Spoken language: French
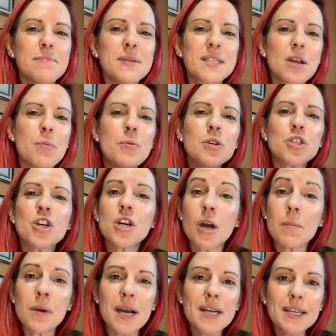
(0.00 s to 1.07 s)
Puis c'est un peu ça
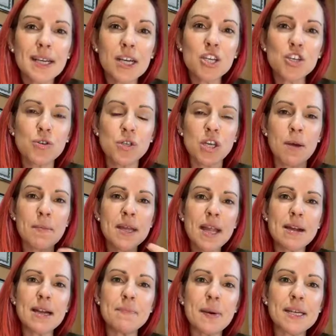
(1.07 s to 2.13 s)
comme quand quand
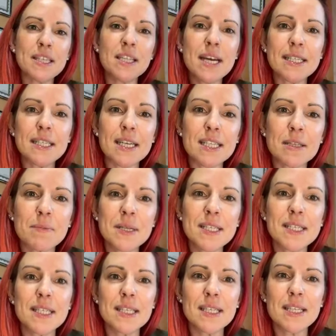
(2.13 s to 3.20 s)
j'amène à les personnes à être
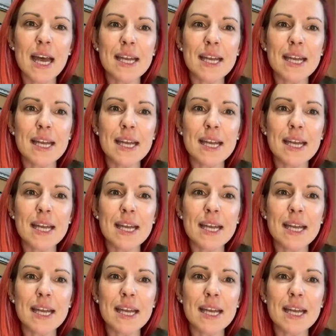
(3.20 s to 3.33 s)
sensibilisées,